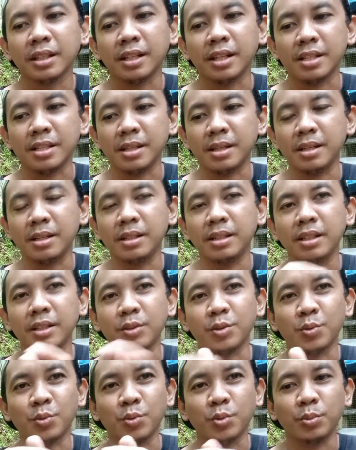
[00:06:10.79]
kasi
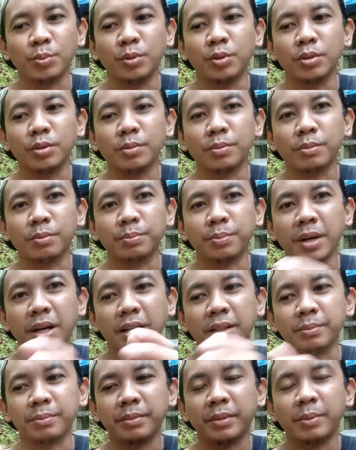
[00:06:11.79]
nagsusubo
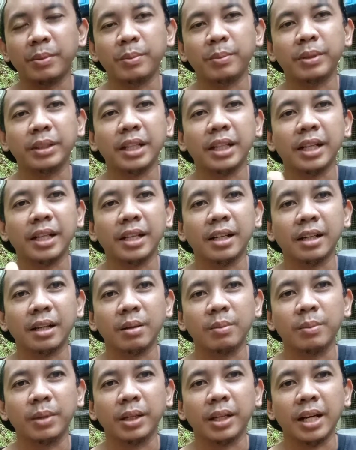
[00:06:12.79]
pangit naman maglagay ng
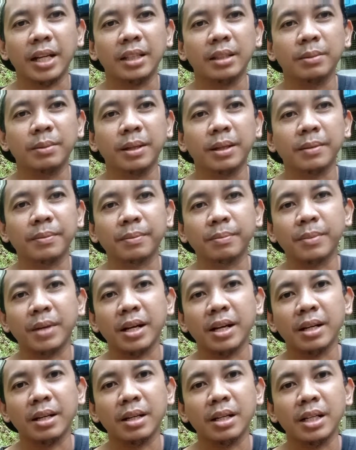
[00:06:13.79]
chemical di ba
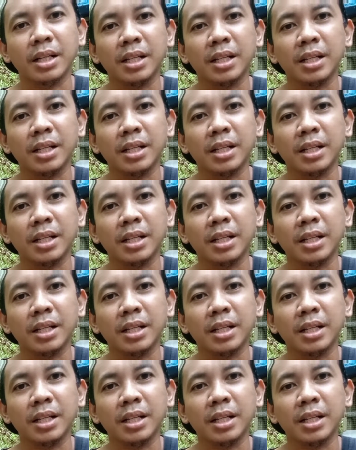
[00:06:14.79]
baka